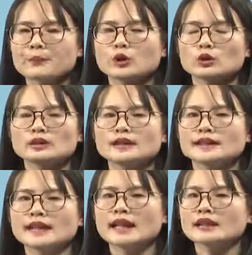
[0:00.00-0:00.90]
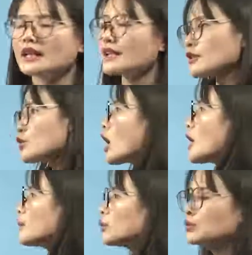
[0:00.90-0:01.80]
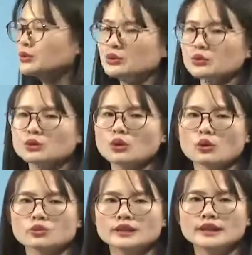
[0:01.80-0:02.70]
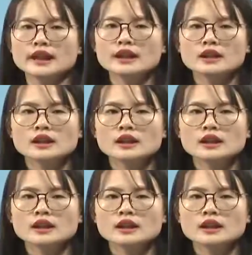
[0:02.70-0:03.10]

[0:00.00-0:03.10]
都体现了它这种布局统一。